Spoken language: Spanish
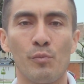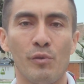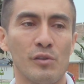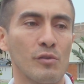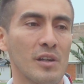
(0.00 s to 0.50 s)

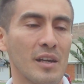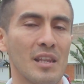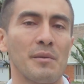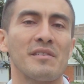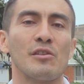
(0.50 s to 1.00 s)
puesto que
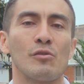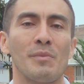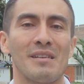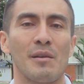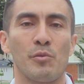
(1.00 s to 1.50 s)
cada vez siento
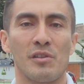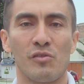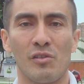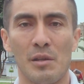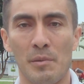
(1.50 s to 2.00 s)
más la
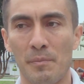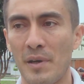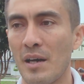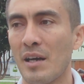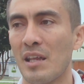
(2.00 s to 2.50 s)
protección de
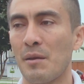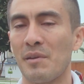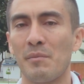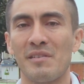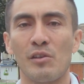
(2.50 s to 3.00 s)
papá, cada
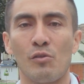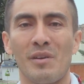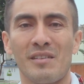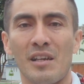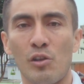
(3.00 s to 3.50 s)
vez me siento
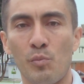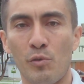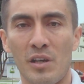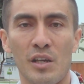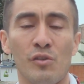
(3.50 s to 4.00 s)
más querido
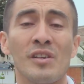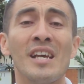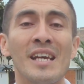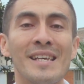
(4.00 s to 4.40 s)
por ellos,